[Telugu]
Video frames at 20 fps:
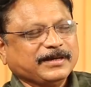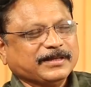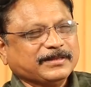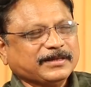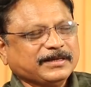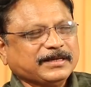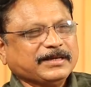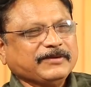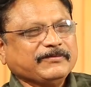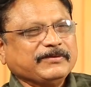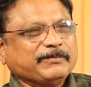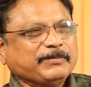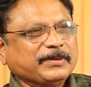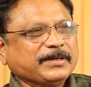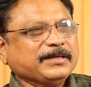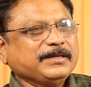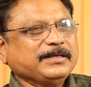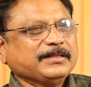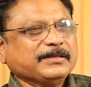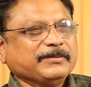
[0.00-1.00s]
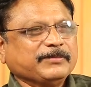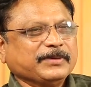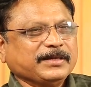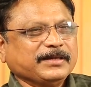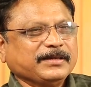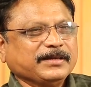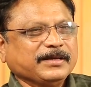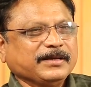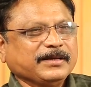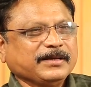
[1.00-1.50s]
అతనికి
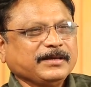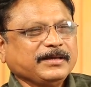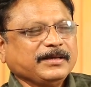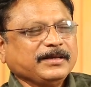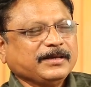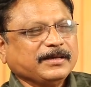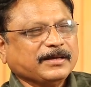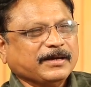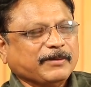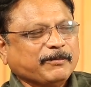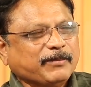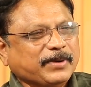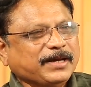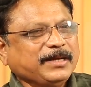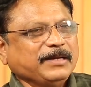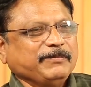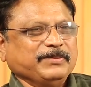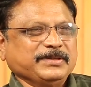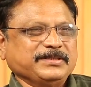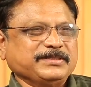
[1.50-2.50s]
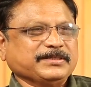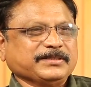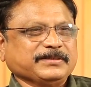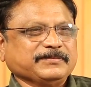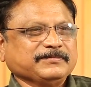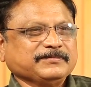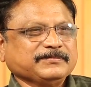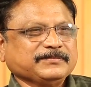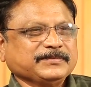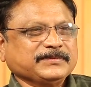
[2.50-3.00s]
విపరీతమైన అమ్మాయిలు పిచ్చి
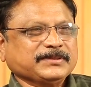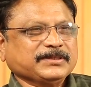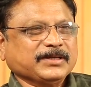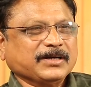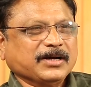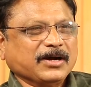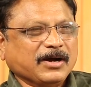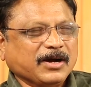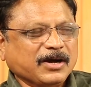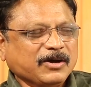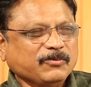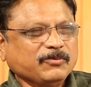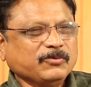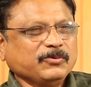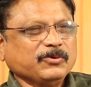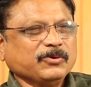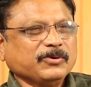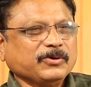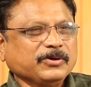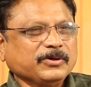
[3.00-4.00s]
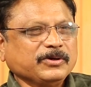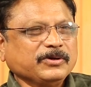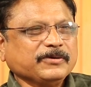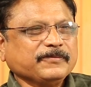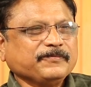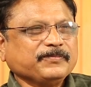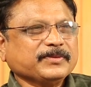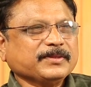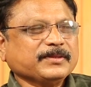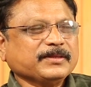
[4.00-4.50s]
ఆ ఊర్లో
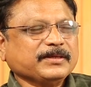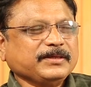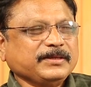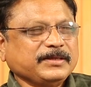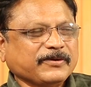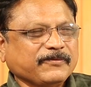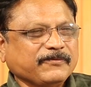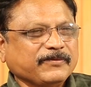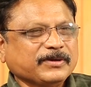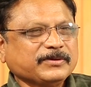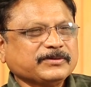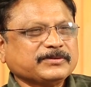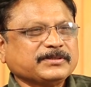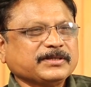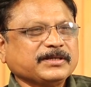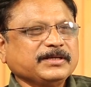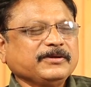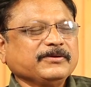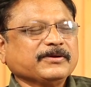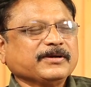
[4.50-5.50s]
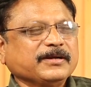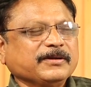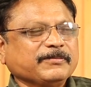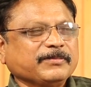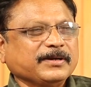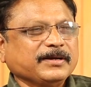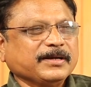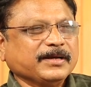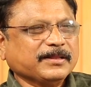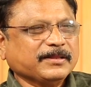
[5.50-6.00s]
ఎవరు స్త్రీలు
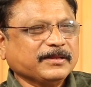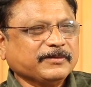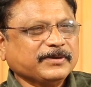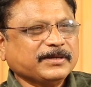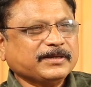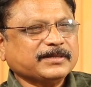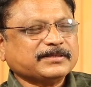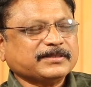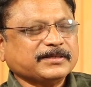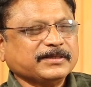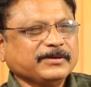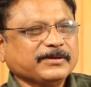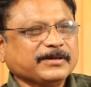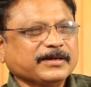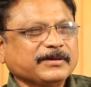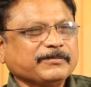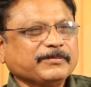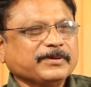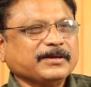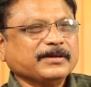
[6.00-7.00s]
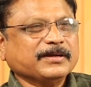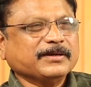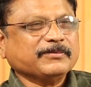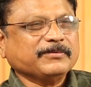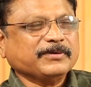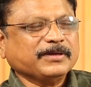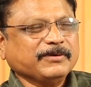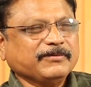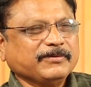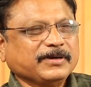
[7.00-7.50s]
కనపడినా అందమైన స్త్రీలు కనపడినా
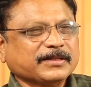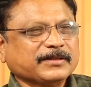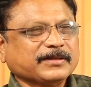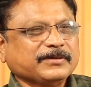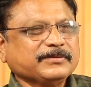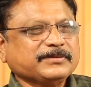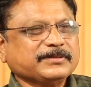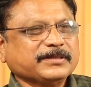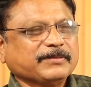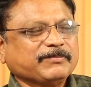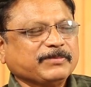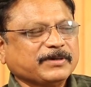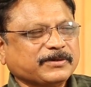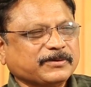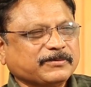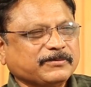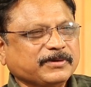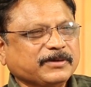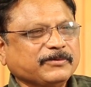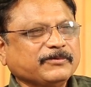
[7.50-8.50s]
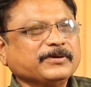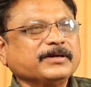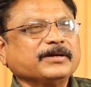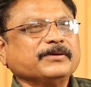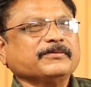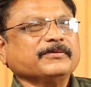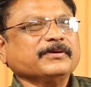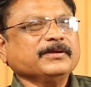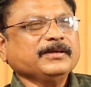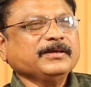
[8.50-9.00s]
కూడా అతను చెరపట్టకుండా
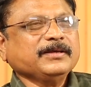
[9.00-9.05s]
ఉండడు